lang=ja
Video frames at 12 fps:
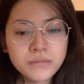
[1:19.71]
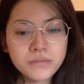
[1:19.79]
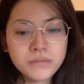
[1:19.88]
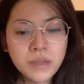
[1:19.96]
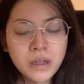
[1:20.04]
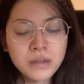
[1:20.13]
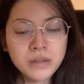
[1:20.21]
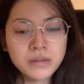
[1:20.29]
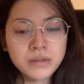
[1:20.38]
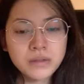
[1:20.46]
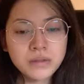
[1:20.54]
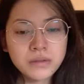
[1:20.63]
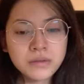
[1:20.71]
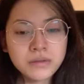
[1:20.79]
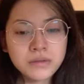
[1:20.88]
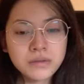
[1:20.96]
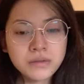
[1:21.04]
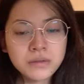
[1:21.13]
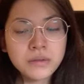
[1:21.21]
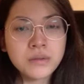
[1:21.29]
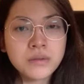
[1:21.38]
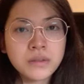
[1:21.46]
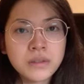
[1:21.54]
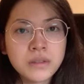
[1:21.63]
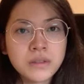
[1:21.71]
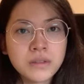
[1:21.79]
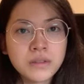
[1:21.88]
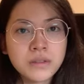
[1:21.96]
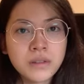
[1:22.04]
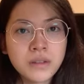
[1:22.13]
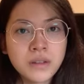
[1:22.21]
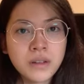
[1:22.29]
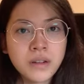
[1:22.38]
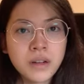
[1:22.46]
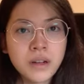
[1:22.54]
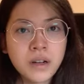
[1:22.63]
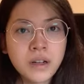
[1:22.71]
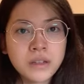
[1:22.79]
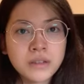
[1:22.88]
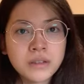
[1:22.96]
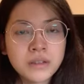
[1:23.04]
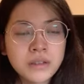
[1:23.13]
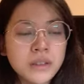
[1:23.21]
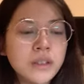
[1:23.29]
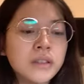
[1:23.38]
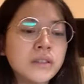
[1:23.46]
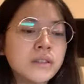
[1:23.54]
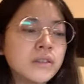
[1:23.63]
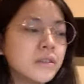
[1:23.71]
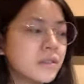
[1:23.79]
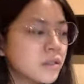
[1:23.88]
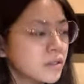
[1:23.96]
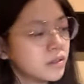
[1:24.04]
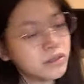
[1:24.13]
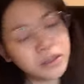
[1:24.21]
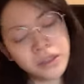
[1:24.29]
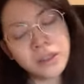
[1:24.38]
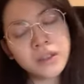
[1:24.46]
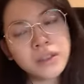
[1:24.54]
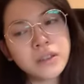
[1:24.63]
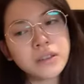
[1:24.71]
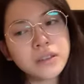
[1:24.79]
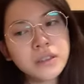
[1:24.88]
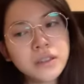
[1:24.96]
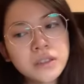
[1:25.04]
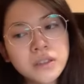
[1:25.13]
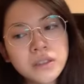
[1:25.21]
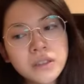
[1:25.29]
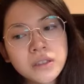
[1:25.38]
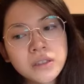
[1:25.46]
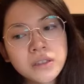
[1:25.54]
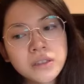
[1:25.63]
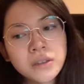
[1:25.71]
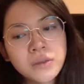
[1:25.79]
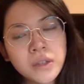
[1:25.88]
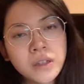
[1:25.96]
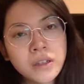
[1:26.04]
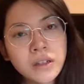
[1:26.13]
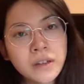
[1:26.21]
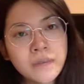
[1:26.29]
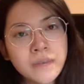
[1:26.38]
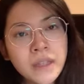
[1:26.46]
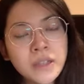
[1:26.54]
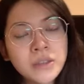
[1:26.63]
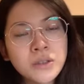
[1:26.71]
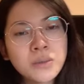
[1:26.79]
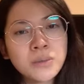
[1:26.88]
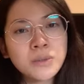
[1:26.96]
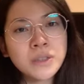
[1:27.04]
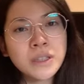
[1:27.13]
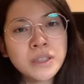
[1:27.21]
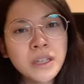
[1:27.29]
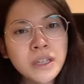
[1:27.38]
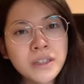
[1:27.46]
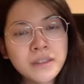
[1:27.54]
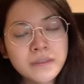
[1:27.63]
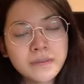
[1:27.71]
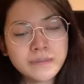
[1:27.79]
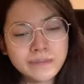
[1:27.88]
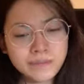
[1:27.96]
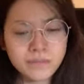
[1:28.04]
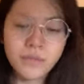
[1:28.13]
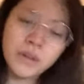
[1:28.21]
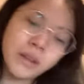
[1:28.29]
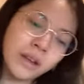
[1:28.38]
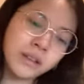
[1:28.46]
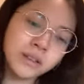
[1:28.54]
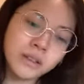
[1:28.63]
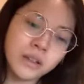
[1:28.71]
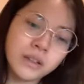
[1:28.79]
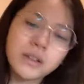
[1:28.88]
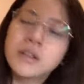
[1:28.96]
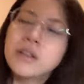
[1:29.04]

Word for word: まあそっかってなって。でもなんか何とも言えないなんか